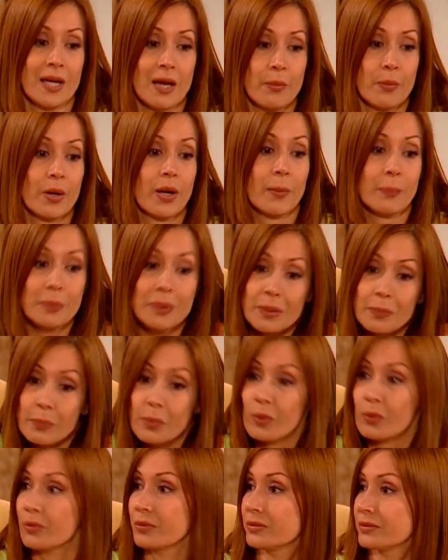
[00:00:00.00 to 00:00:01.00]
amo es a
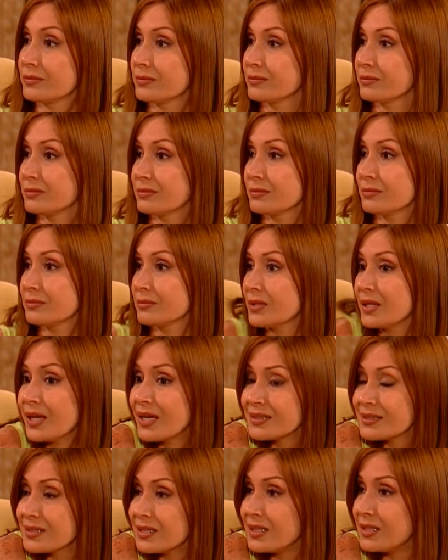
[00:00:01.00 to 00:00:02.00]
Pipo. Es
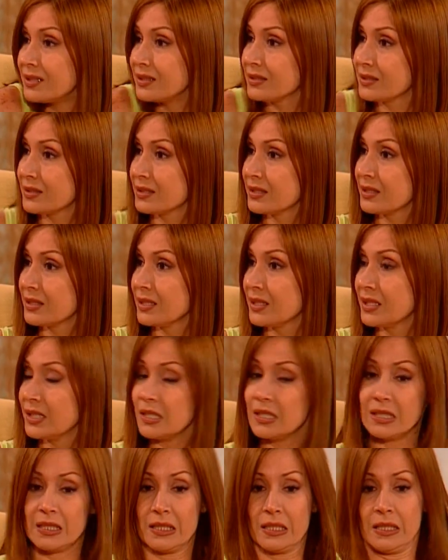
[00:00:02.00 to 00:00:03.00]
así.
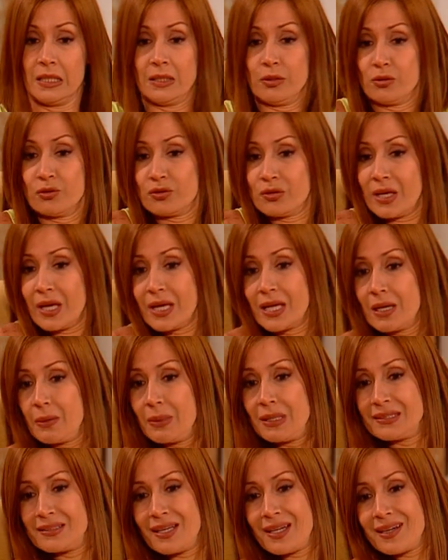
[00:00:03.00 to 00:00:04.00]
Y yo sé que él va
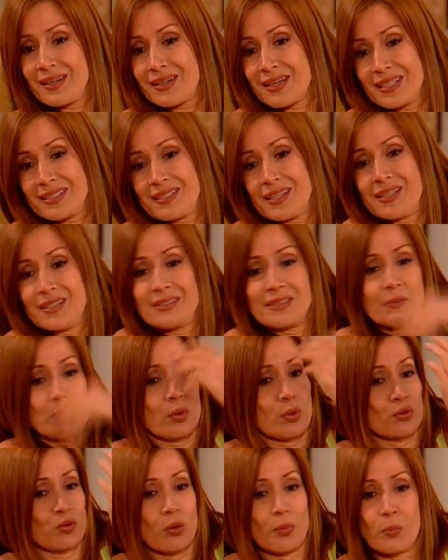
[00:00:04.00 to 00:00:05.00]
a estar casadísimo
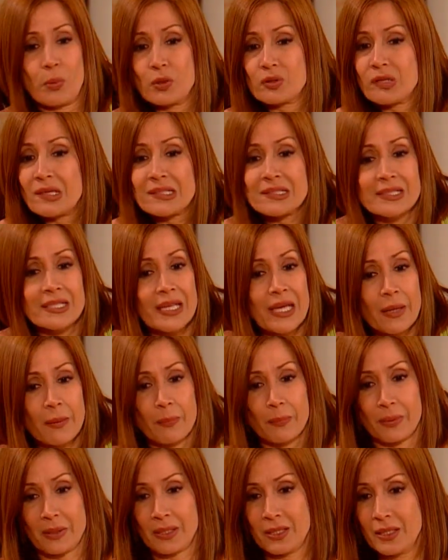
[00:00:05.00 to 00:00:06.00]
con su esposa
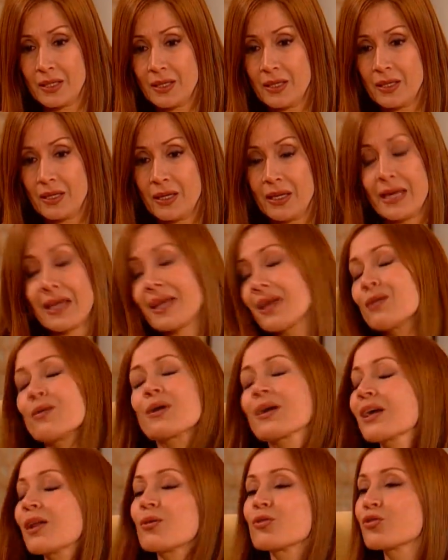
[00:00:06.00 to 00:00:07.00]
siempre. Es que no es
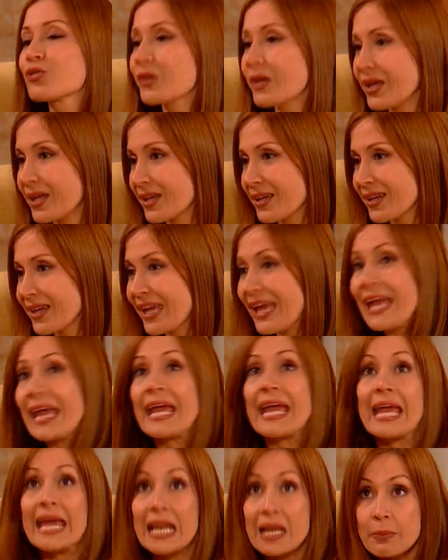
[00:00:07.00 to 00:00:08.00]
que lo sé.
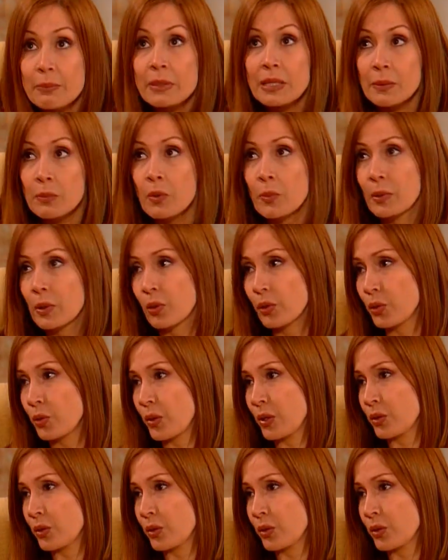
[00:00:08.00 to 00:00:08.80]
Él mismo me lo dijo